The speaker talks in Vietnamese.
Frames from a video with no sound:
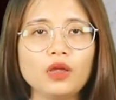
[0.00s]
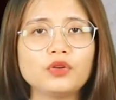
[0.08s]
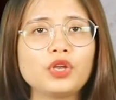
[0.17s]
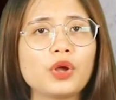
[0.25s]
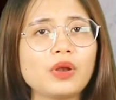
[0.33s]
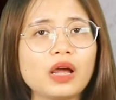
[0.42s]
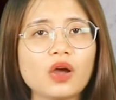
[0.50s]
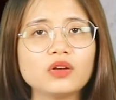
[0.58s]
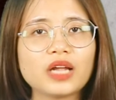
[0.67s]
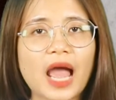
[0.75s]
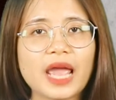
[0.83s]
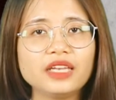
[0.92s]
Nếu là
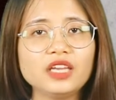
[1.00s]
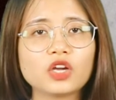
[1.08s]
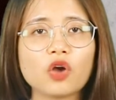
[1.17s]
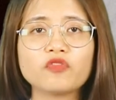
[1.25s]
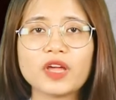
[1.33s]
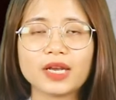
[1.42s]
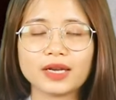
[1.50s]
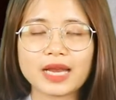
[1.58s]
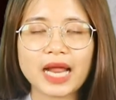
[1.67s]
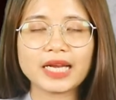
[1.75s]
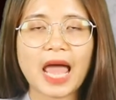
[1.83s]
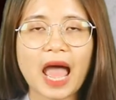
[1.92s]
con gái thì có phần
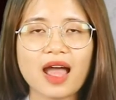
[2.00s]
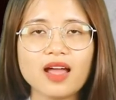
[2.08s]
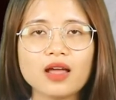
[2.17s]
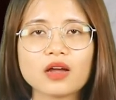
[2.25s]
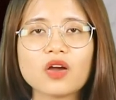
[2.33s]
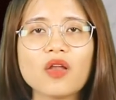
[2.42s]
đanh đá,